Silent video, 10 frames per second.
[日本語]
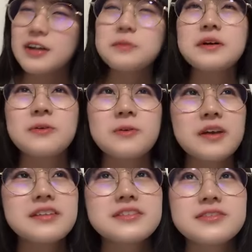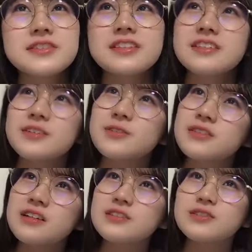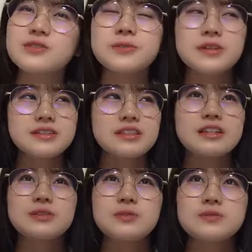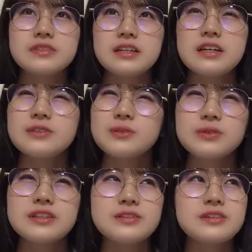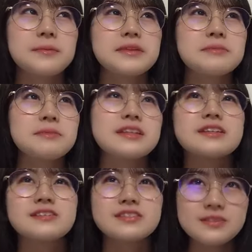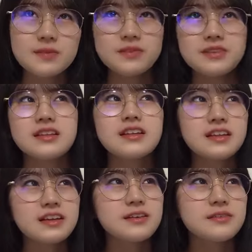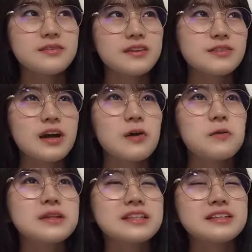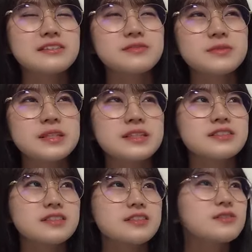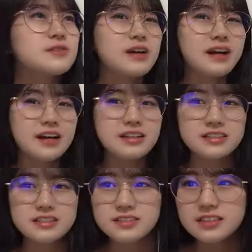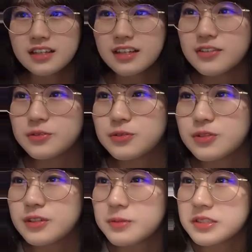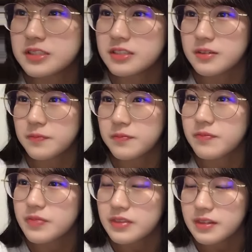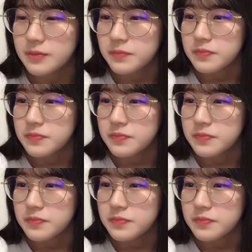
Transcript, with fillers: 探せなかったっていうかあレミがここら辺に座ってんだろうなっていうのは分かったけどどこにいるかまで見えなくてあの顔まで見えなくてこわってやっときました